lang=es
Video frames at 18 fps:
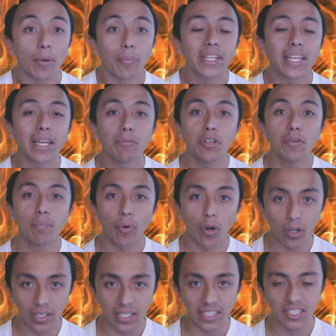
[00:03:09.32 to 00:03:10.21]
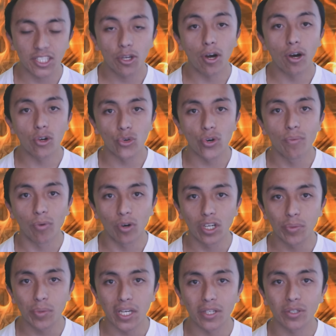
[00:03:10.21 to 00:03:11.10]
Pero a mí qué me importa si ahorro en
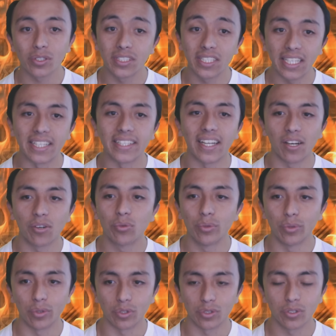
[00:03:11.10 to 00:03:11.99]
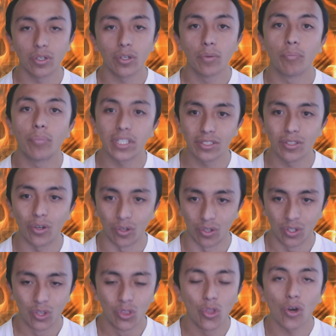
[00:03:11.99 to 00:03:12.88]
bolivianos, dirán algunos, ¿no? Pues
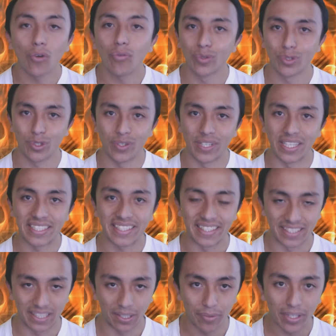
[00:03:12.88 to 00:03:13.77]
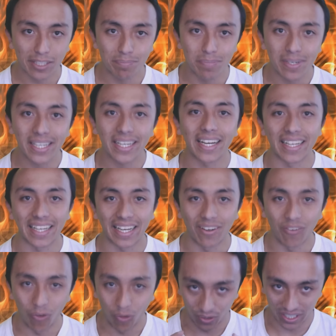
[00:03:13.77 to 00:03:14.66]
no, no funciona así. Te voy a
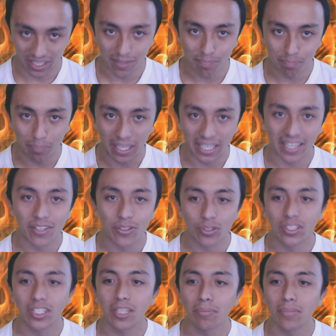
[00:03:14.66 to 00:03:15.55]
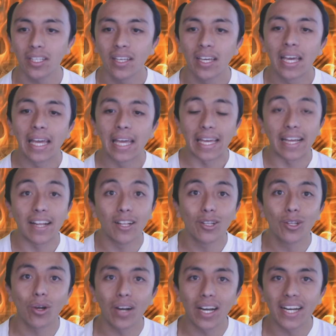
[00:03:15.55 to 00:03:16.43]
explicar, ¿ok? Pequeño Timmy,
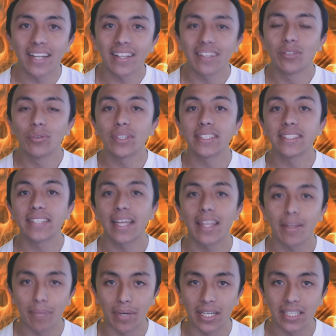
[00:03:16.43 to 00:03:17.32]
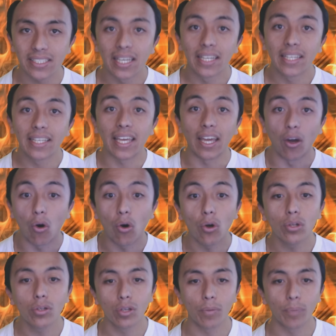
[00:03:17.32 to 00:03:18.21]
el dólar no es nada más que
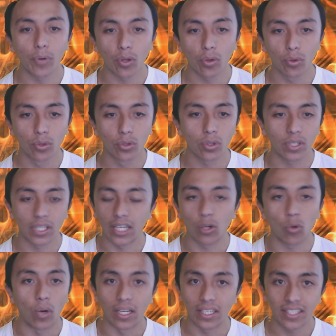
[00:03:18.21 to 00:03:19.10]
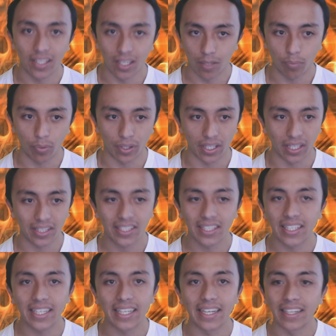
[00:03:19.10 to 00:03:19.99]
otro producto que cualquiera puede
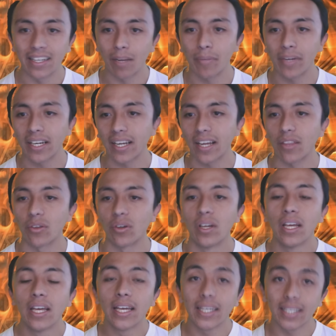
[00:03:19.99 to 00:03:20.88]
adquirir en el mercado.